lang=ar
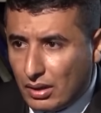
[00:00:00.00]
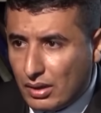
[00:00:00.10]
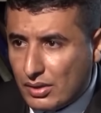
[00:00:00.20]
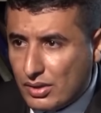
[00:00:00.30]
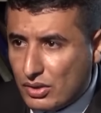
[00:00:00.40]

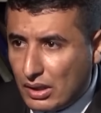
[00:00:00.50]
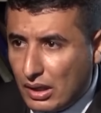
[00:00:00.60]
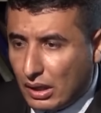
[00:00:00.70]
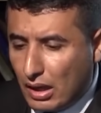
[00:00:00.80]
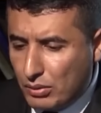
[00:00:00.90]
اللي سجل
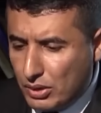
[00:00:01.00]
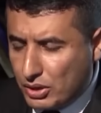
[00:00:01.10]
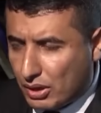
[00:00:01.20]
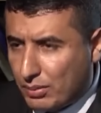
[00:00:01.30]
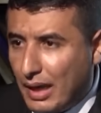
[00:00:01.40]
اللقاء
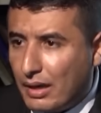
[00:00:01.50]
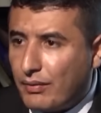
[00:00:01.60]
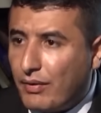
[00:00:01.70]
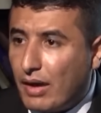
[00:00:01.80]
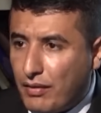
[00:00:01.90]
ونشرت
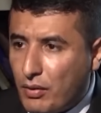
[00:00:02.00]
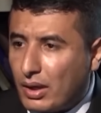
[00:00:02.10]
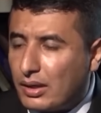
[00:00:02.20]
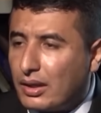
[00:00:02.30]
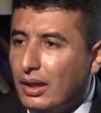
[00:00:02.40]
بالالف باء في
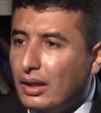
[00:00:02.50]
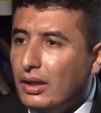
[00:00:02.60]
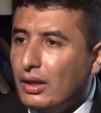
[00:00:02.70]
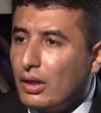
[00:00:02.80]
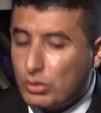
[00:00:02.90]
وقتها
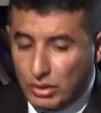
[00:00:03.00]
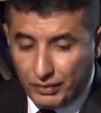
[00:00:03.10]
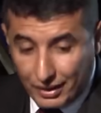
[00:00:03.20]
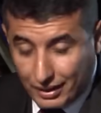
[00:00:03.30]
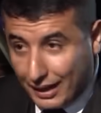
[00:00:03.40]

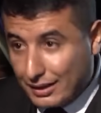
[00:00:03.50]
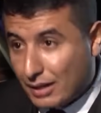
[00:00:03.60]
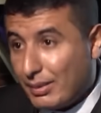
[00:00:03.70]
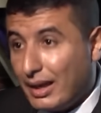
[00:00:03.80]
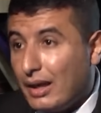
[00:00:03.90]
وشفت انت
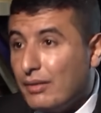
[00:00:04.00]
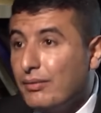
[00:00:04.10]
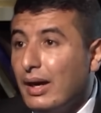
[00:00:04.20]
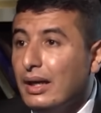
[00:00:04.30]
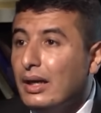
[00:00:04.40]
العدد مال الالف
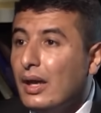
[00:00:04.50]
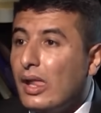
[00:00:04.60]
باء